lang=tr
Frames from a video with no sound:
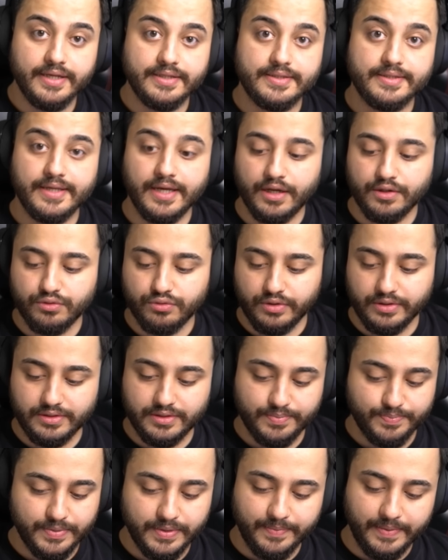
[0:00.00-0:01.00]
Eski
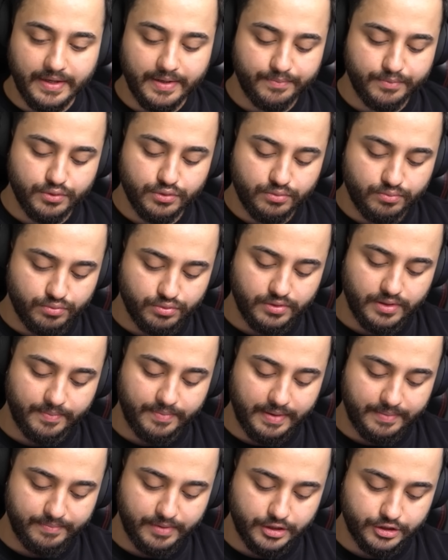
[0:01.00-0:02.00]
Android tipini beğenmiyordum. Bunda
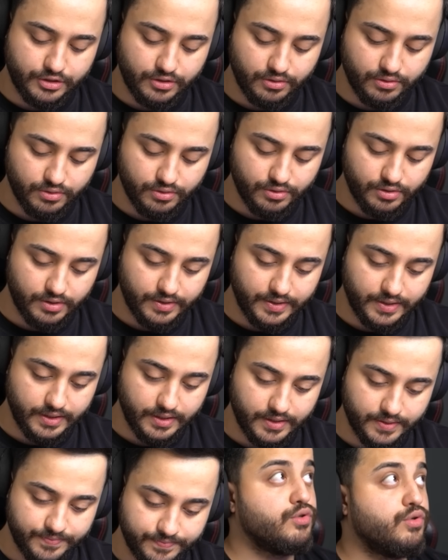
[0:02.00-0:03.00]
bambaşka görünüyor
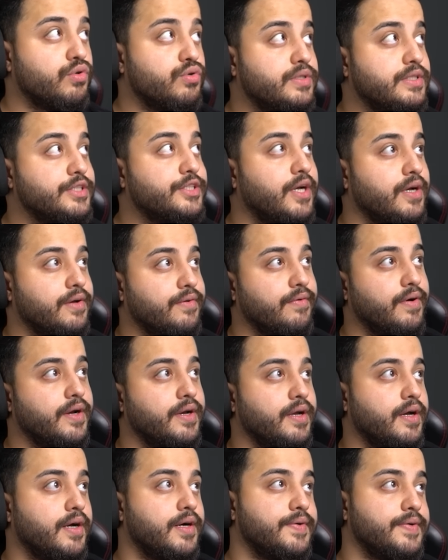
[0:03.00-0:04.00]
Allah. Çok sıcak var
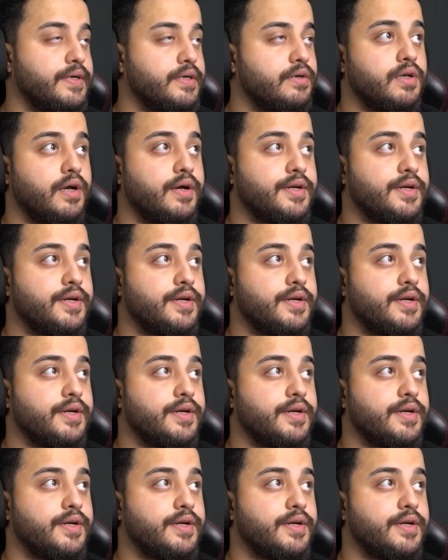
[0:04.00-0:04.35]
ya hava.